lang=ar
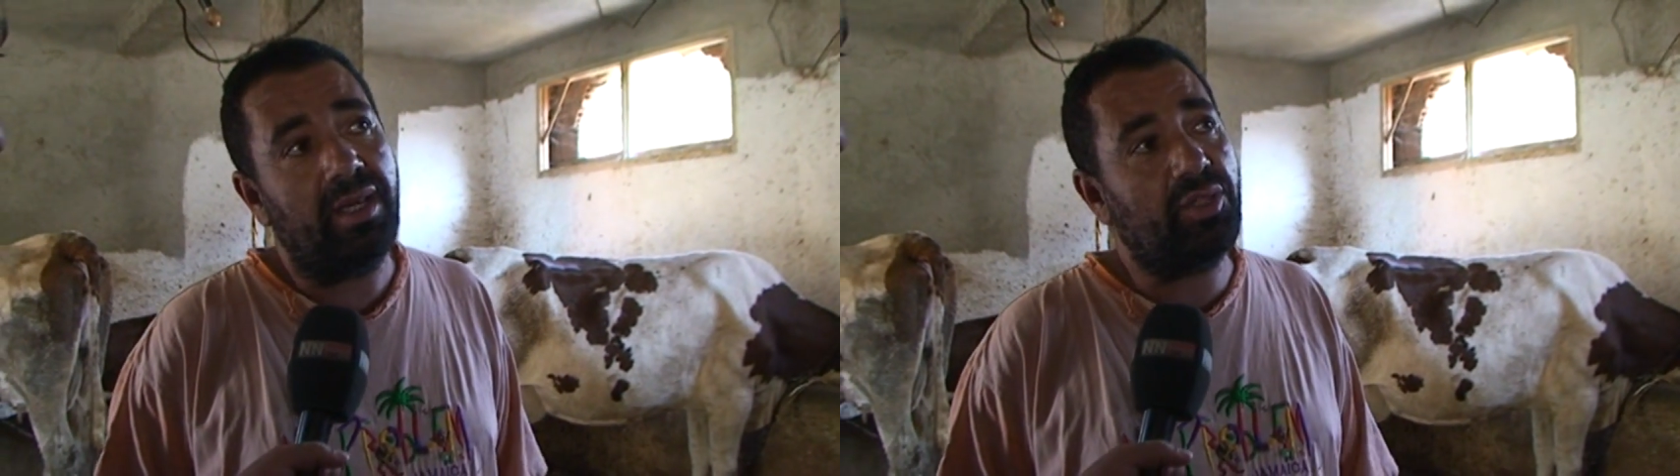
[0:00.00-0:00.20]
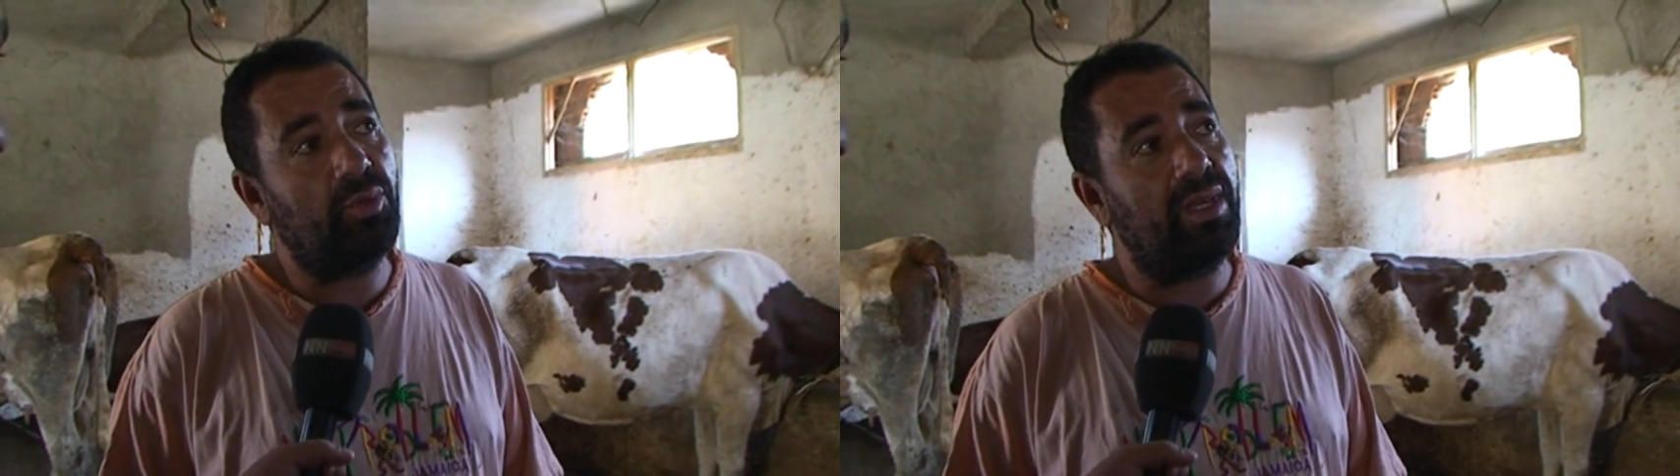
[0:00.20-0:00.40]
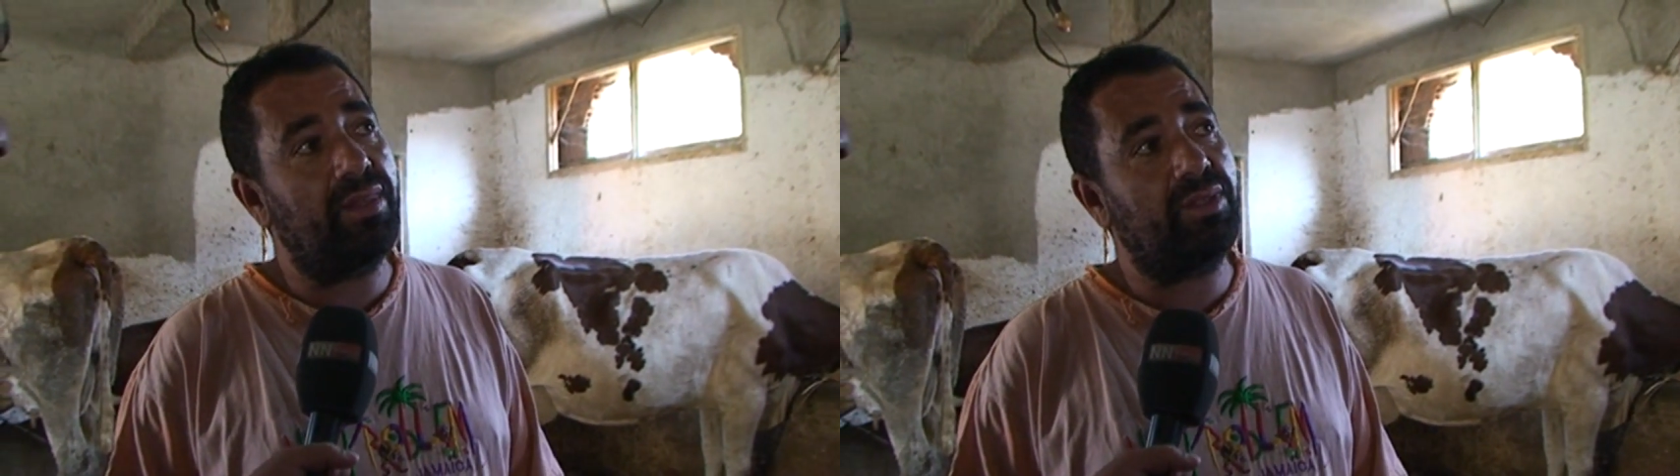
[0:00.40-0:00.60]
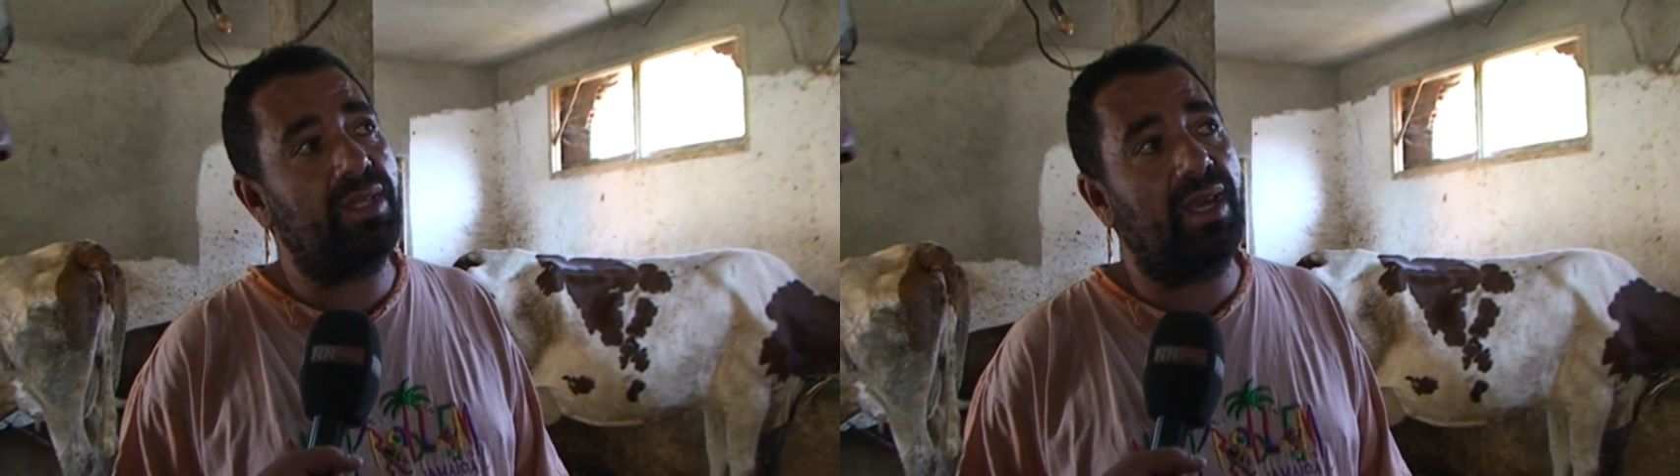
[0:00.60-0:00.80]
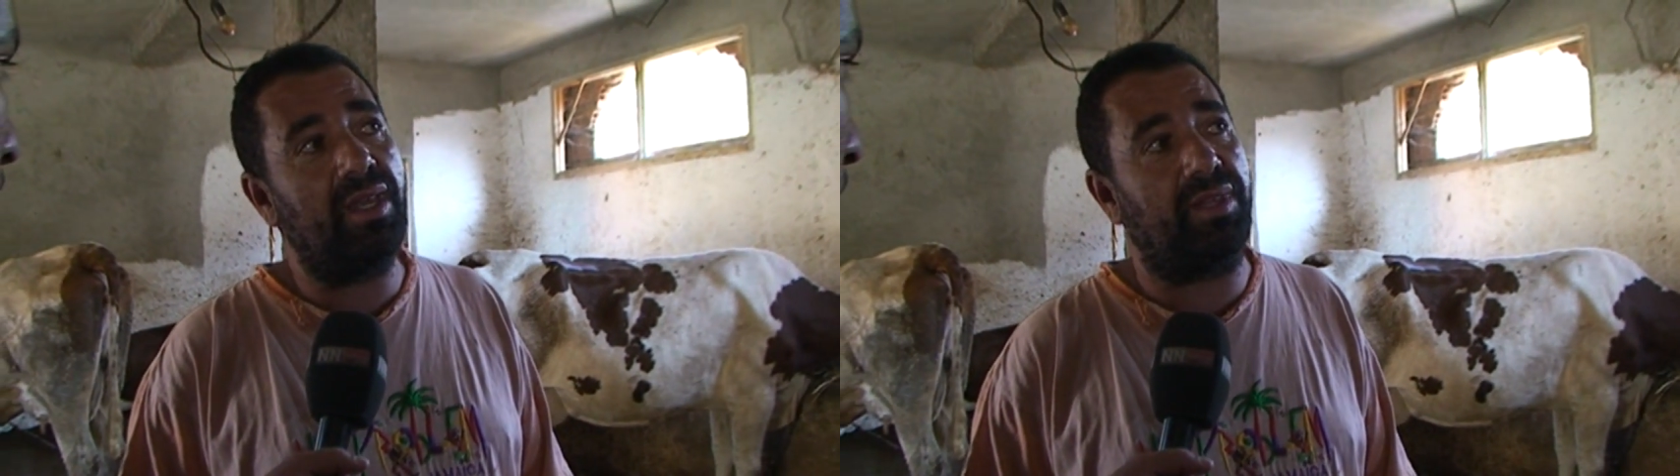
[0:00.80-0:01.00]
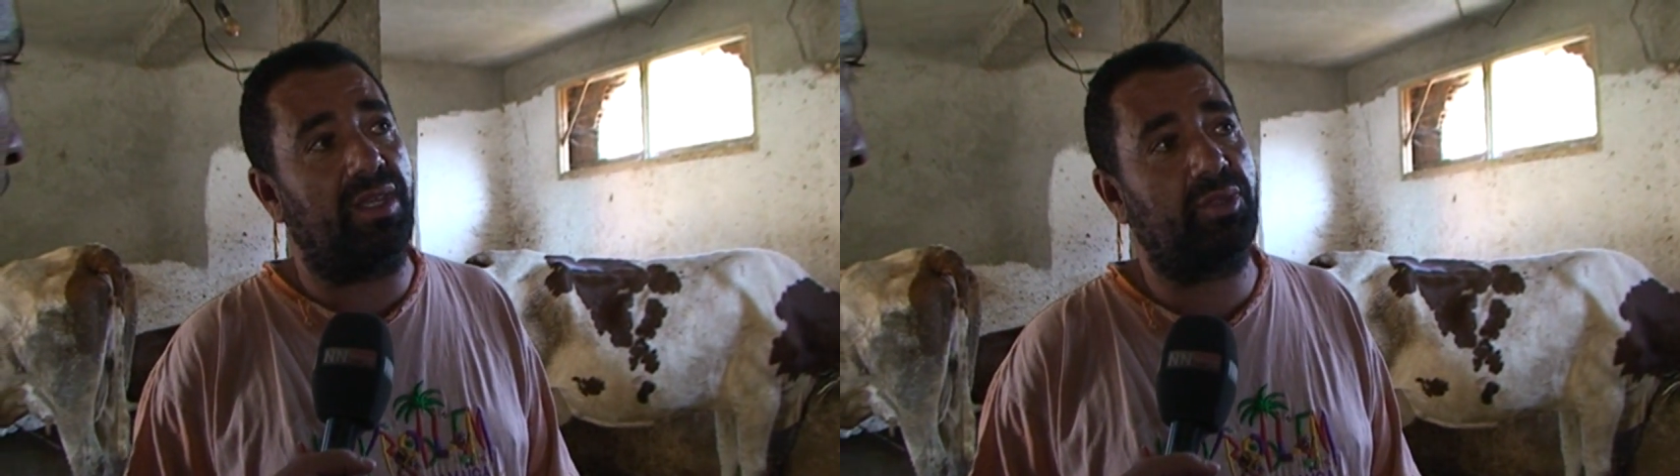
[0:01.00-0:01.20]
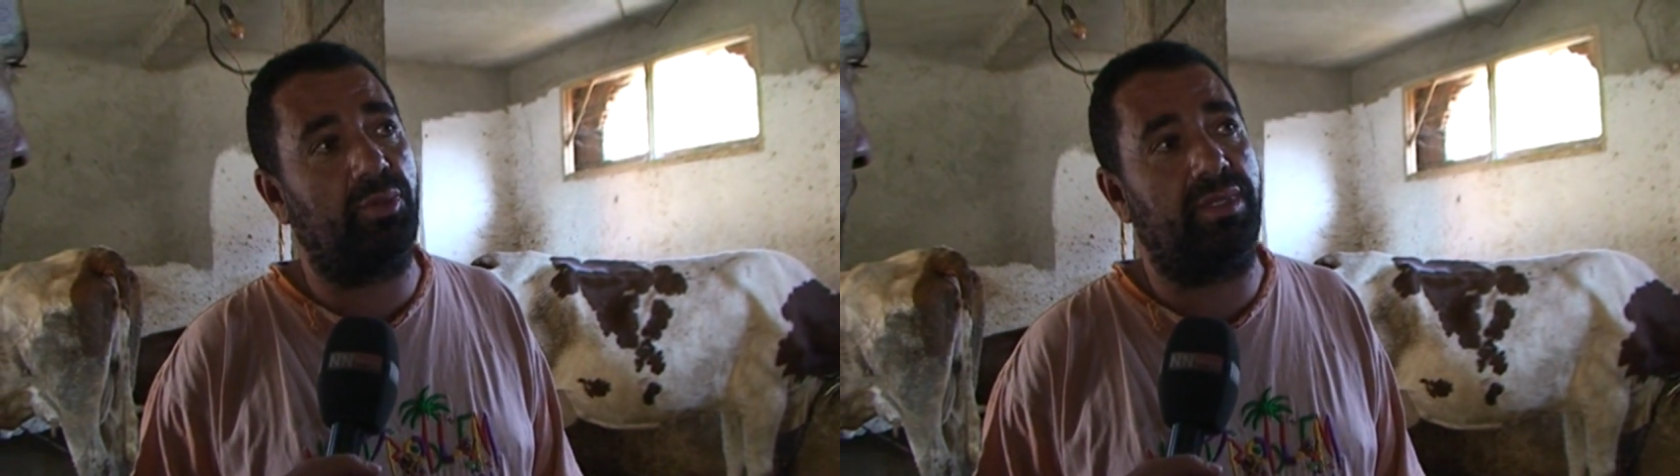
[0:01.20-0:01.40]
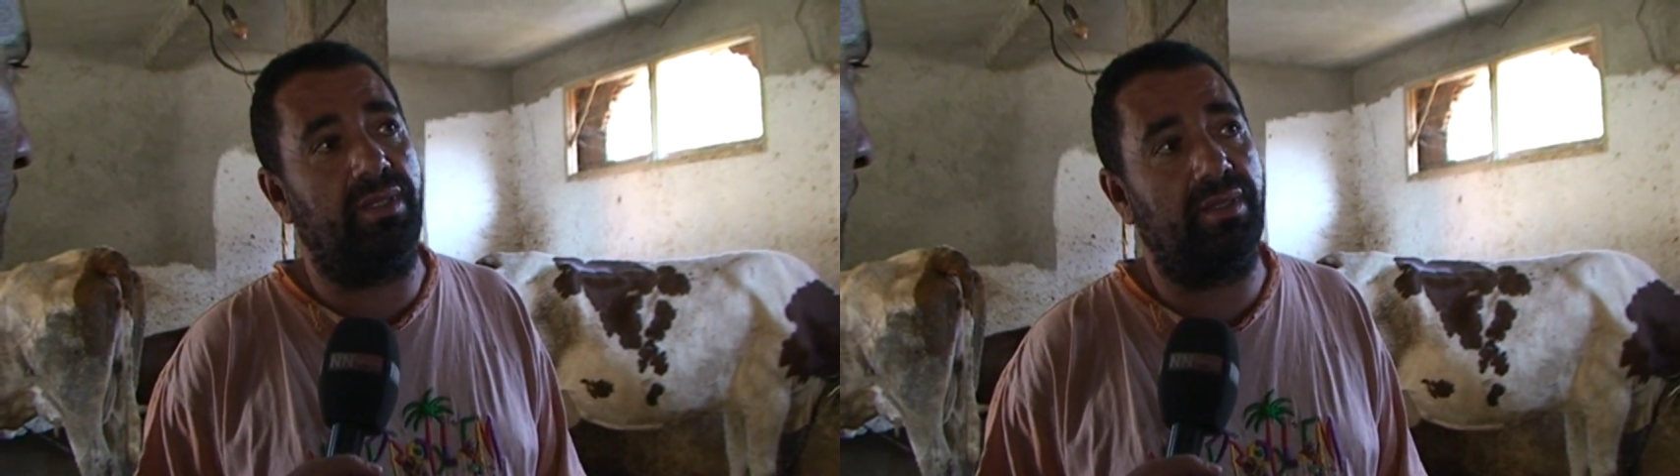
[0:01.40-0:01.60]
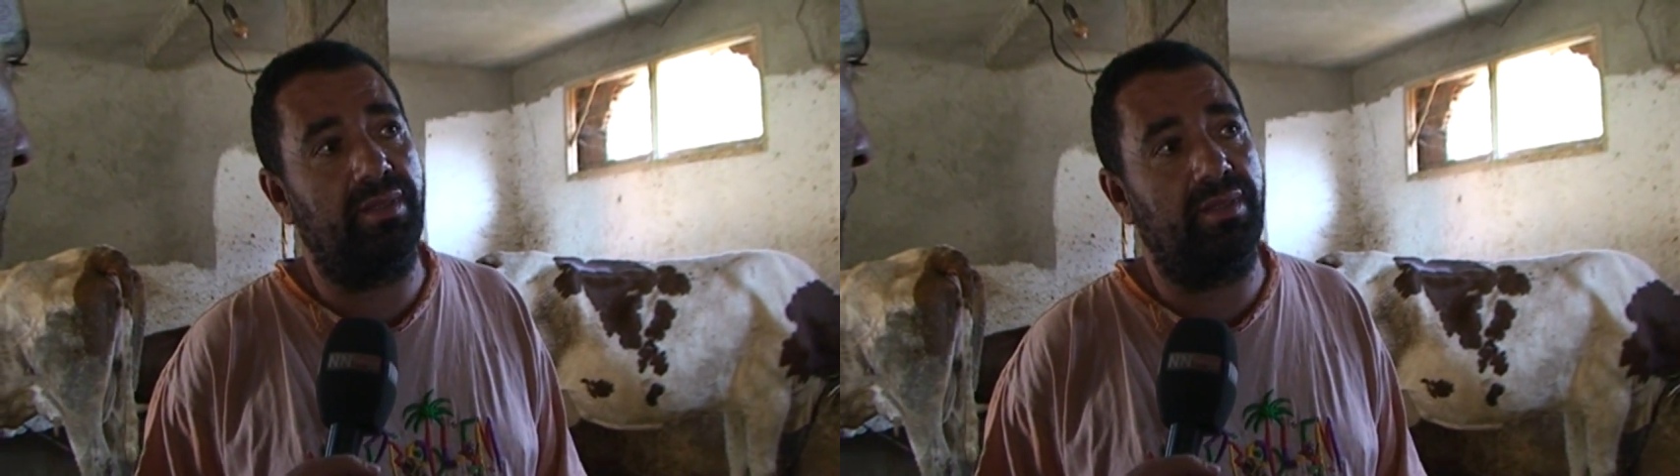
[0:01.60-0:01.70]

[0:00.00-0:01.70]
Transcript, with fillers: اسواد شي غنداش طوكيا